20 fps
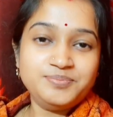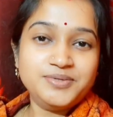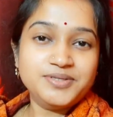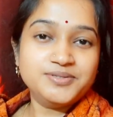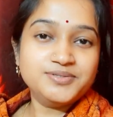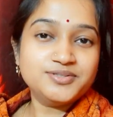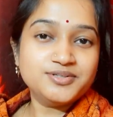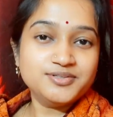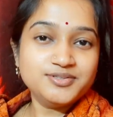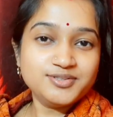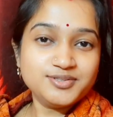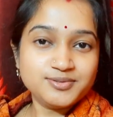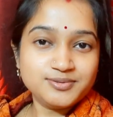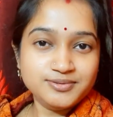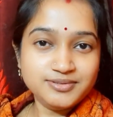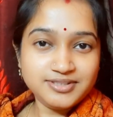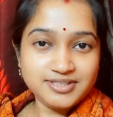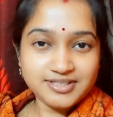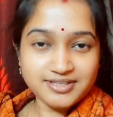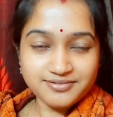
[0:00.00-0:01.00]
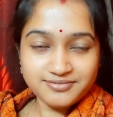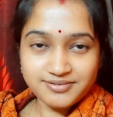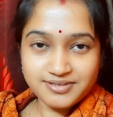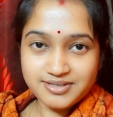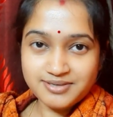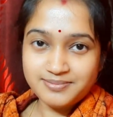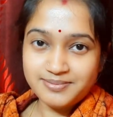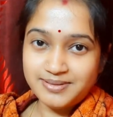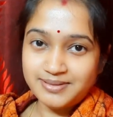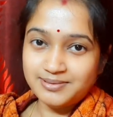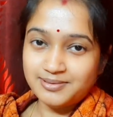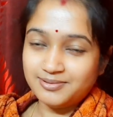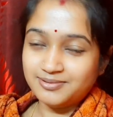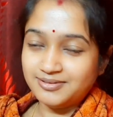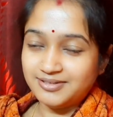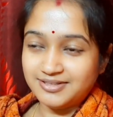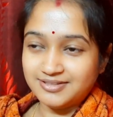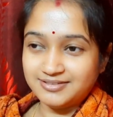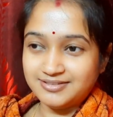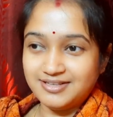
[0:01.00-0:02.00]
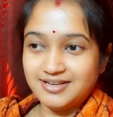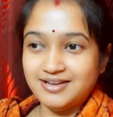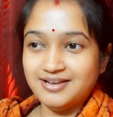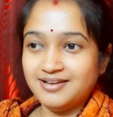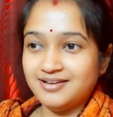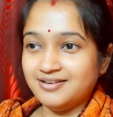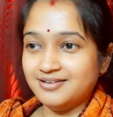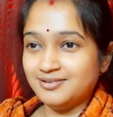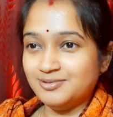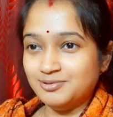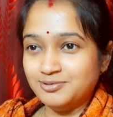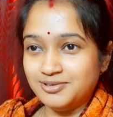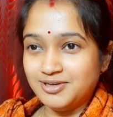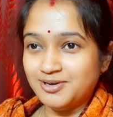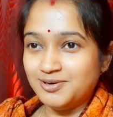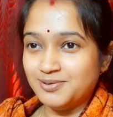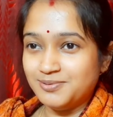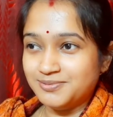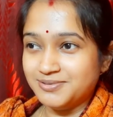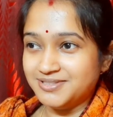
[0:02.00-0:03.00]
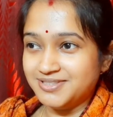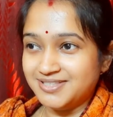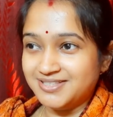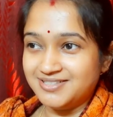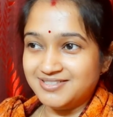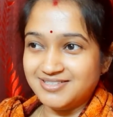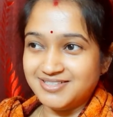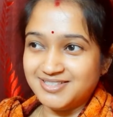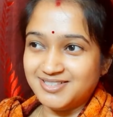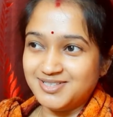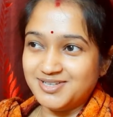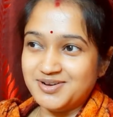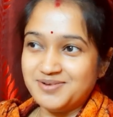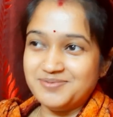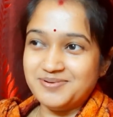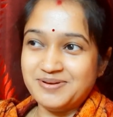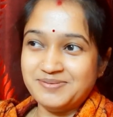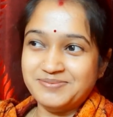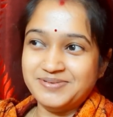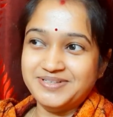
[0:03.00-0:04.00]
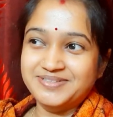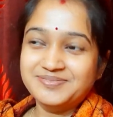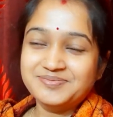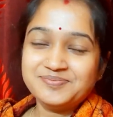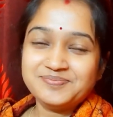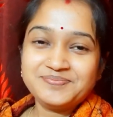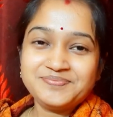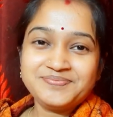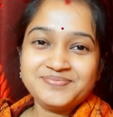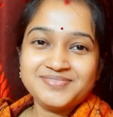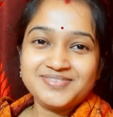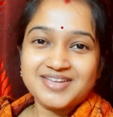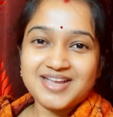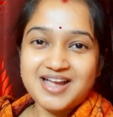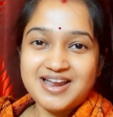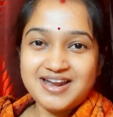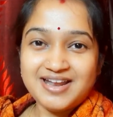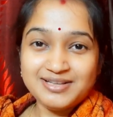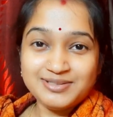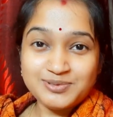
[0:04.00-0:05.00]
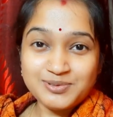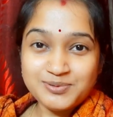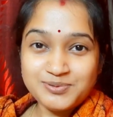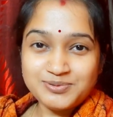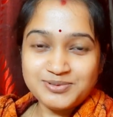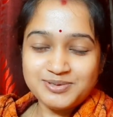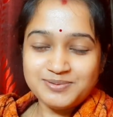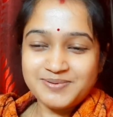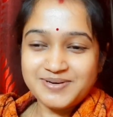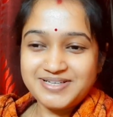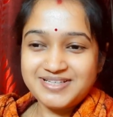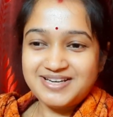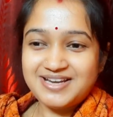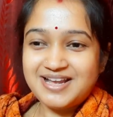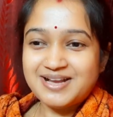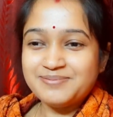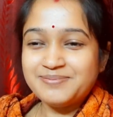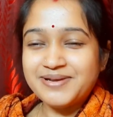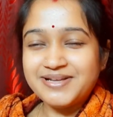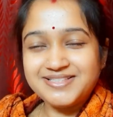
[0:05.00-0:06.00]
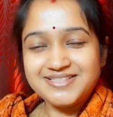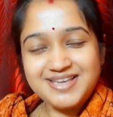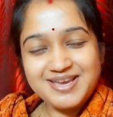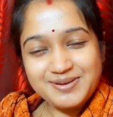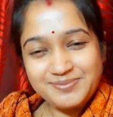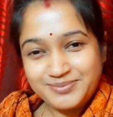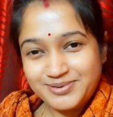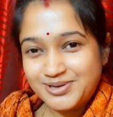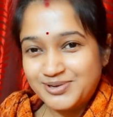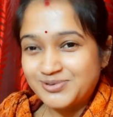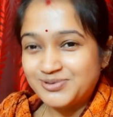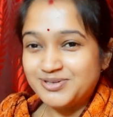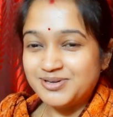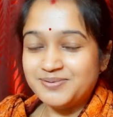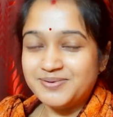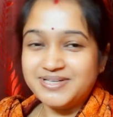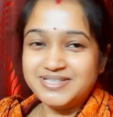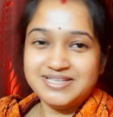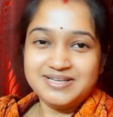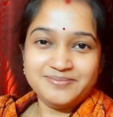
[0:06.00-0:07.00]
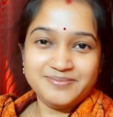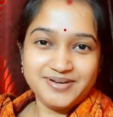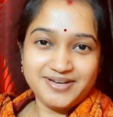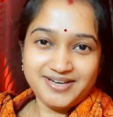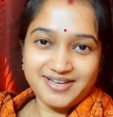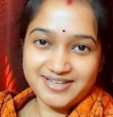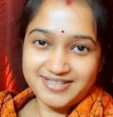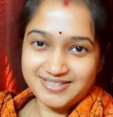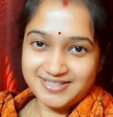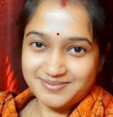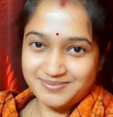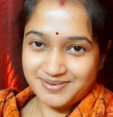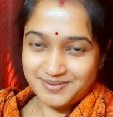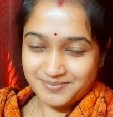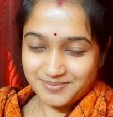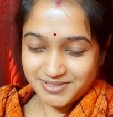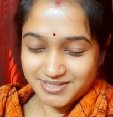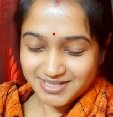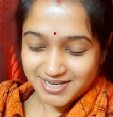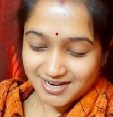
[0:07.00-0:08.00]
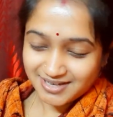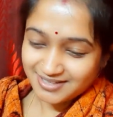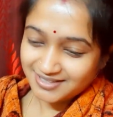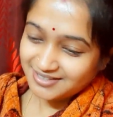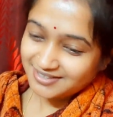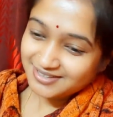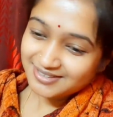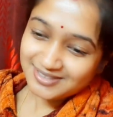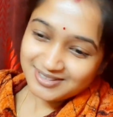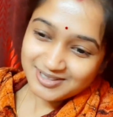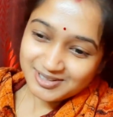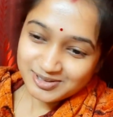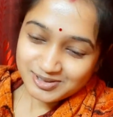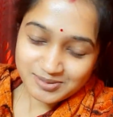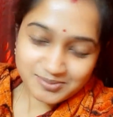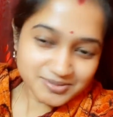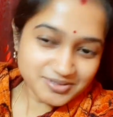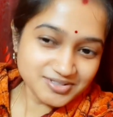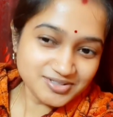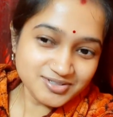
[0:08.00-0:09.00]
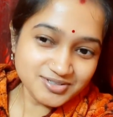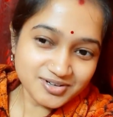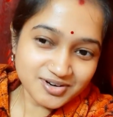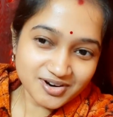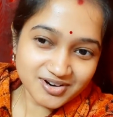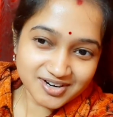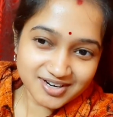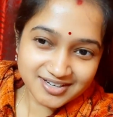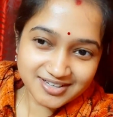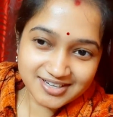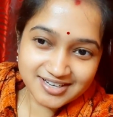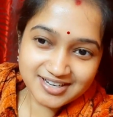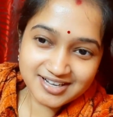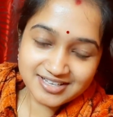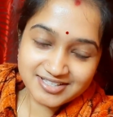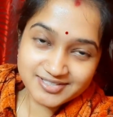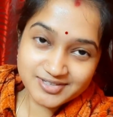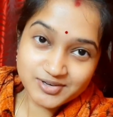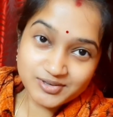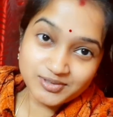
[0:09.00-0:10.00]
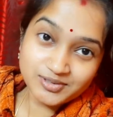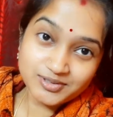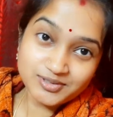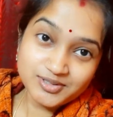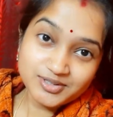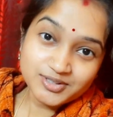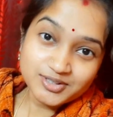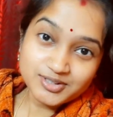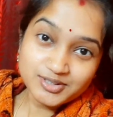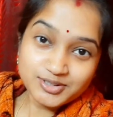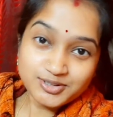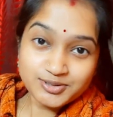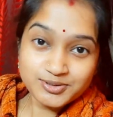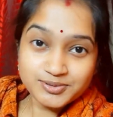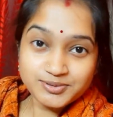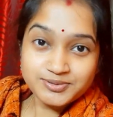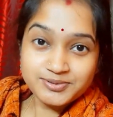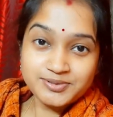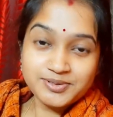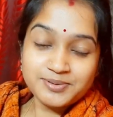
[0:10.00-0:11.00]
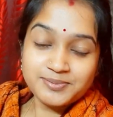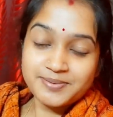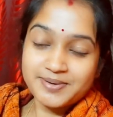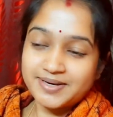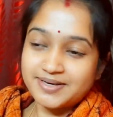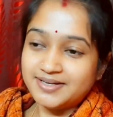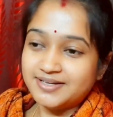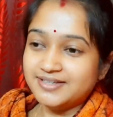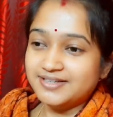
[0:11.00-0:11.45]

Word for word: পিকু যখন স্কুল থেকে ফিরবে তখন একটা ঘোটালো অবস্থার সৃষ্টি হবে আমার আর এত হুটোবাটি লাগবে আজকে এমনিও হুটোবাটি আমার লেগে যাবে আমি জানি তবে কিছু করার নেই আজকে হলো শুক্রবার